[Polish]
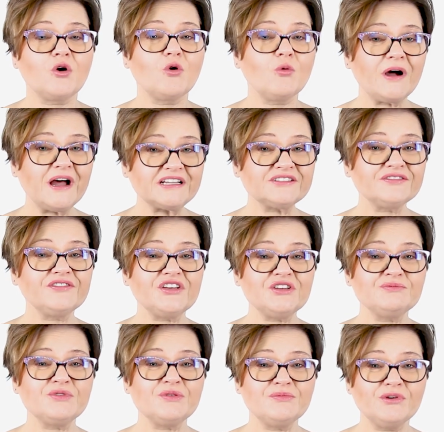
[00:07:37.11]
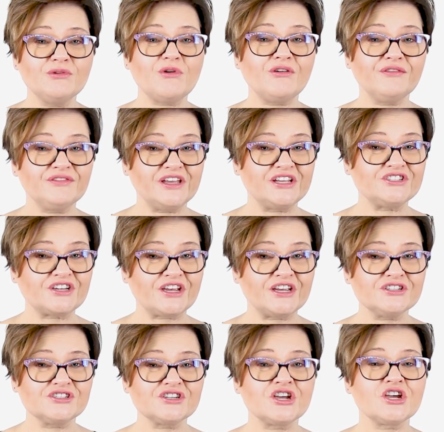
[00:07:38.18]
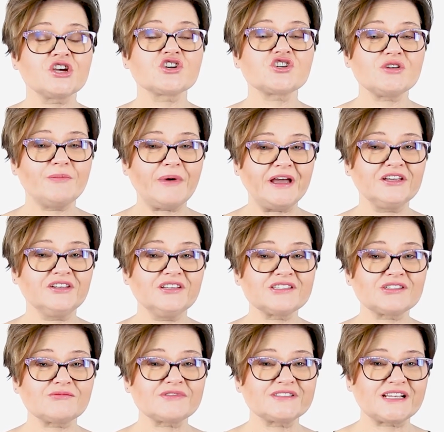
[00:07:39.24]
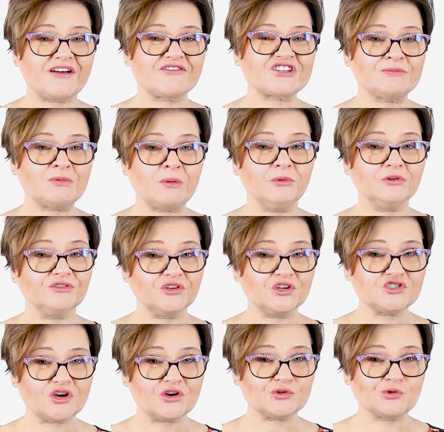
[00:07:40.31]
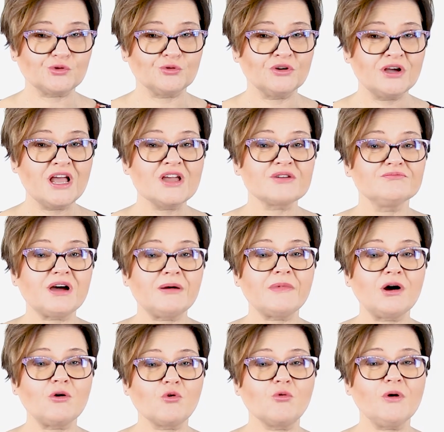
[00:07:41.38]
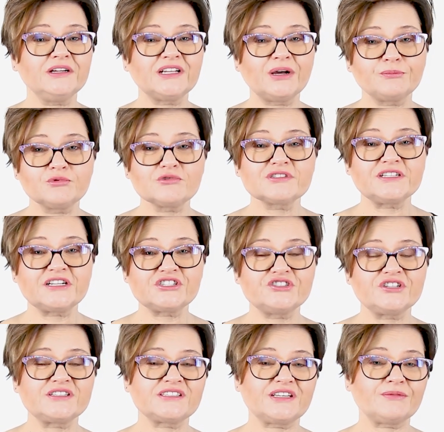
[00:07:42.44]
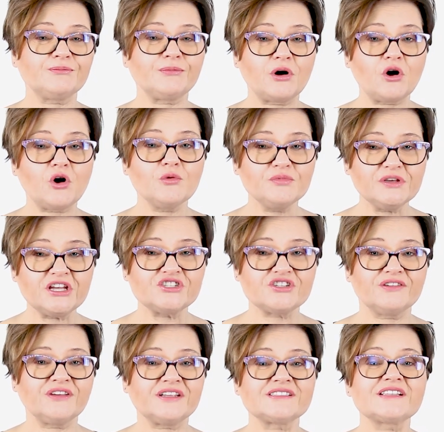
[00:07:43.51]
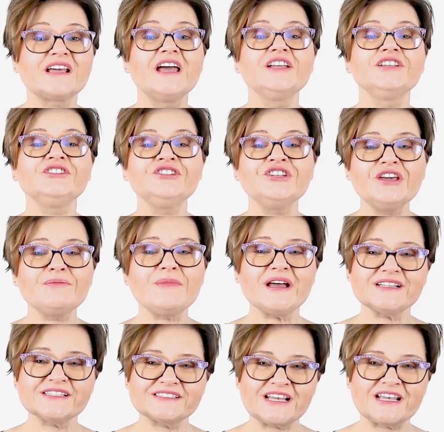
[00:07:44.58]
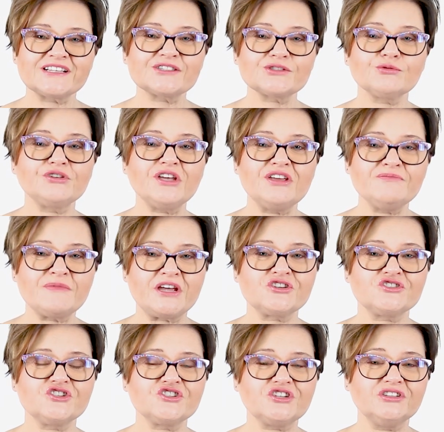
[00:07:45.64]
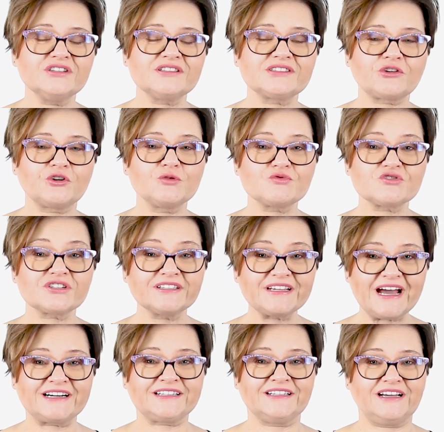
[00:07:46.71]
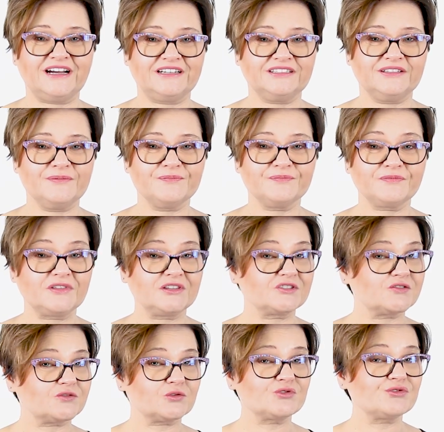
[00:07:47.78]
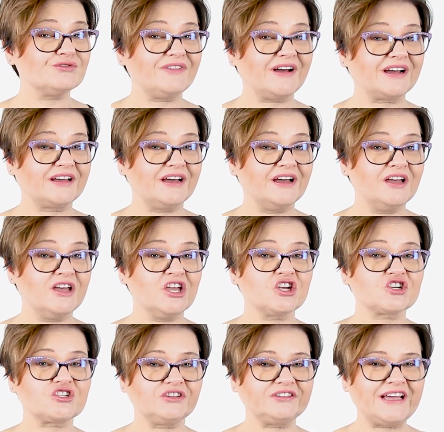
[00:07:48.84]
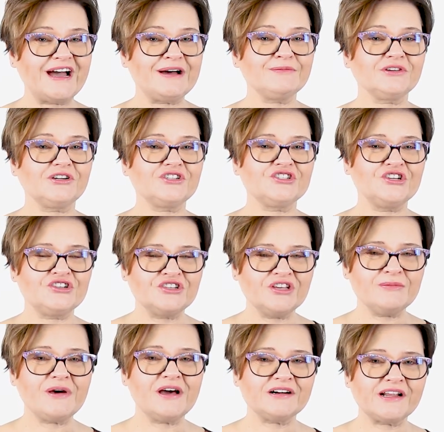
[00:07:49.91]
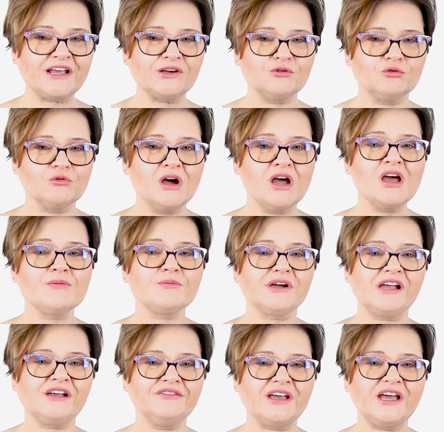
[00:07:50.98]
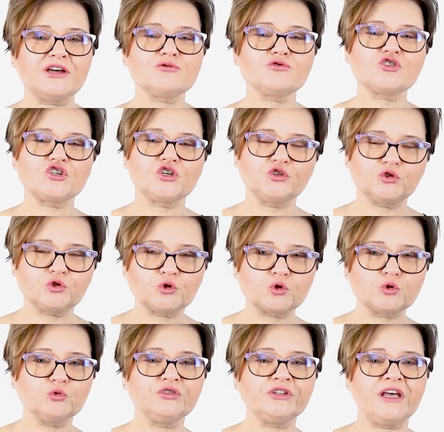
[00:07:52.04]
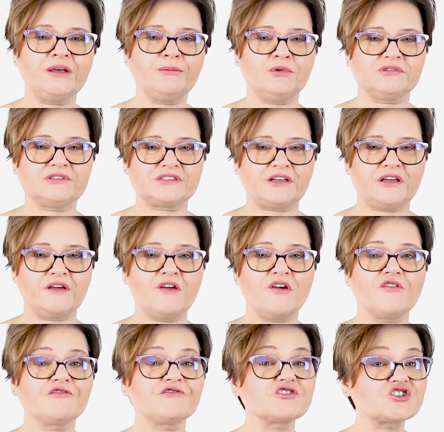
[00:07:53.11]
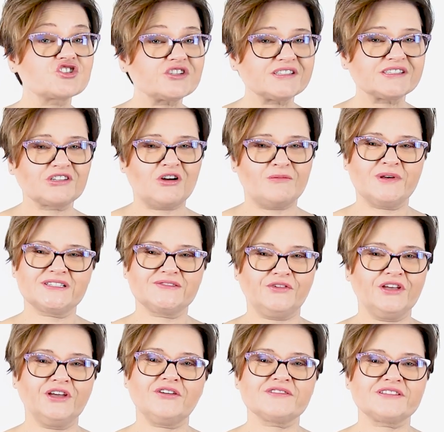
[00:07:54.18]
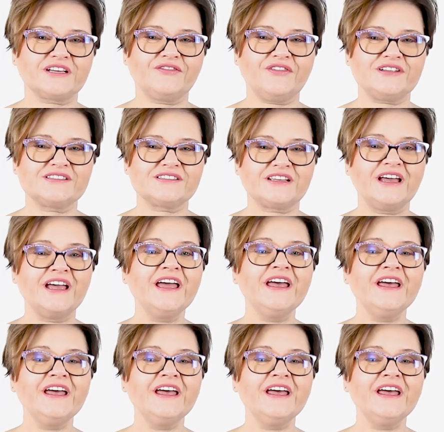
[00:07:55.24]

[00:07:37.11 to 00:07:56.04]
Łatwiej by było wiedzieć, że bajki są zawsze po podwieczorku. Mama układa puzzle z dzieckiem po obiedzie, więc nie ma sensu jej męczyć, kiedy stoi przy garnkach. Zwróć uwagę, że tam, gdzie nie ma reguł, pojawiają się trudne emocje. Wszystko ma swoje konsekwencje.